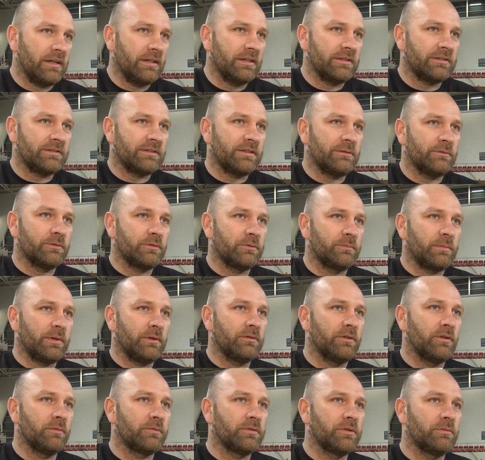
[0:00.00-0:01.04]
jestem tu
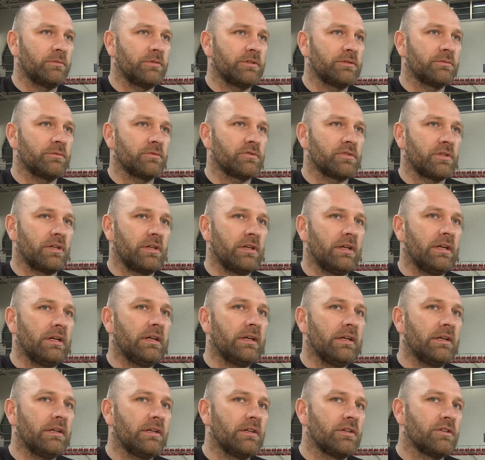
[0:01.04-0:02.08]
pełny optymizmu, że,
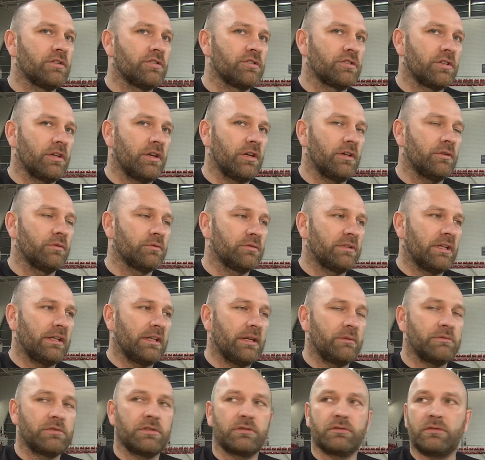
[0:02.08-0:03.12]
że uda
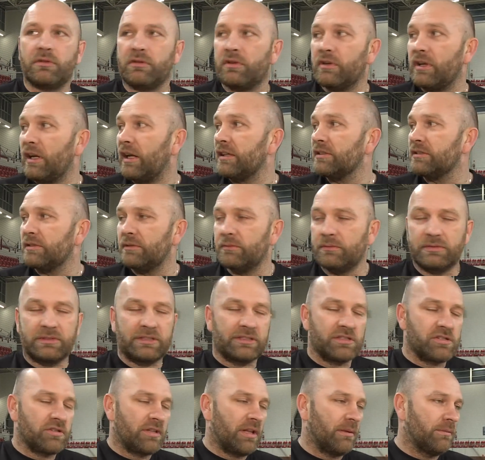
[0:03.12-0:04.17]
nam się to razem
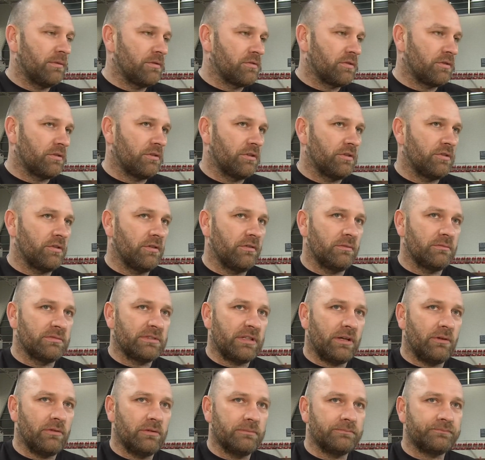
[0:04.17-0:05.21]
ze sztabem szkoleniowym
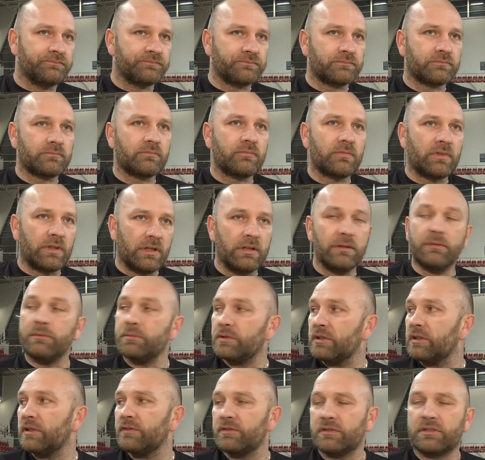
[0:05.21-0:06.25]
całym no,
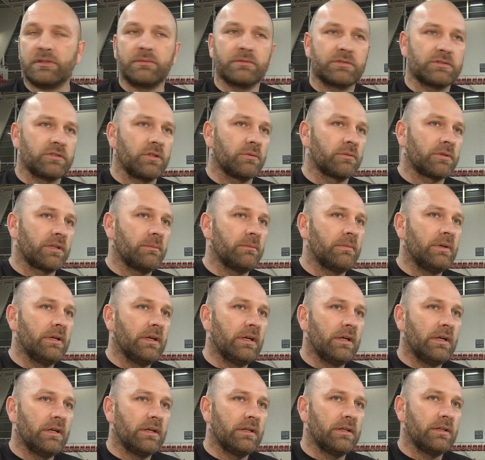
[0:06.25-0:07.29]
przede wszystkim z Tomkiem
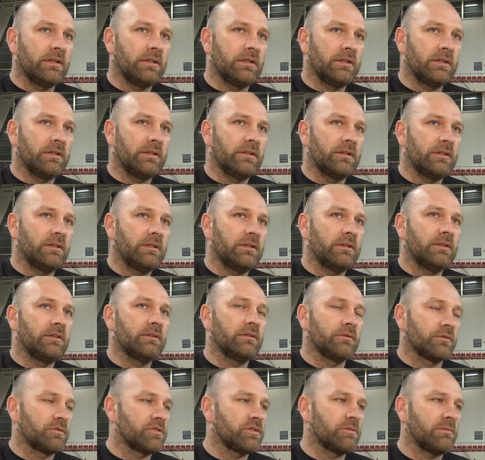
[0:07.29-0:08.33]
e,
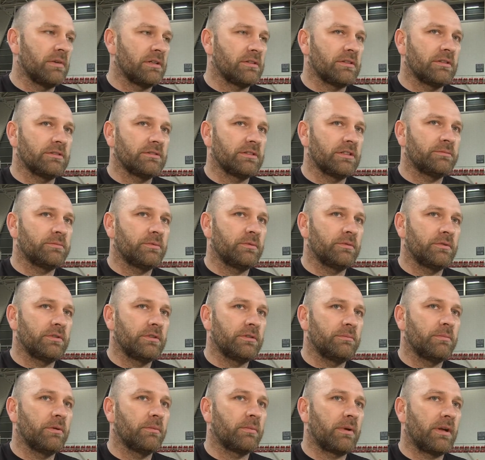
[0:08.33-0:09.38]
utrzymać ten zespół
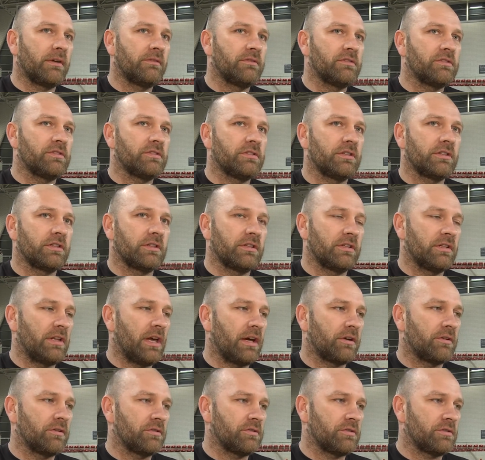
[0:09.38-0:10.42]
i poprawić ich
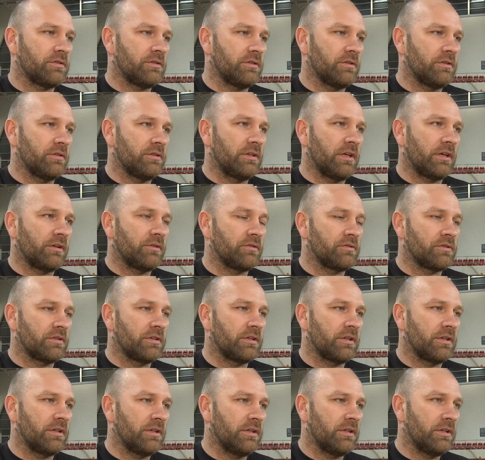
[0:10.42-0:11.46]
jakość, e, jakość
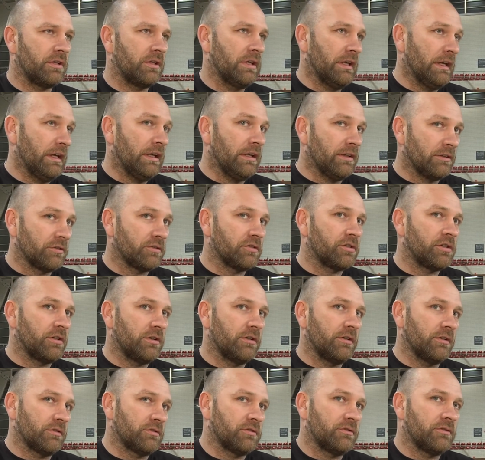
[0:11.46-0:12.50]
gry, i co się
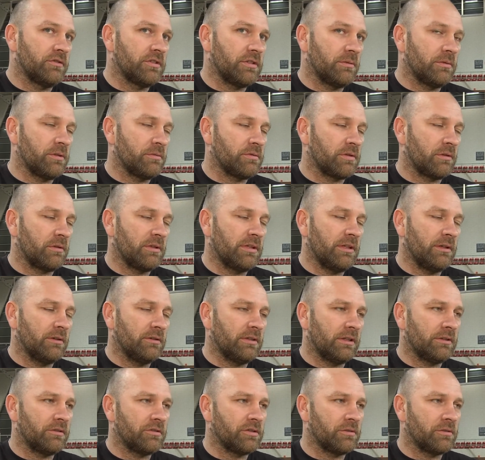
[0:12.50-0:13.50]
oczywiście będzie przekładało na to,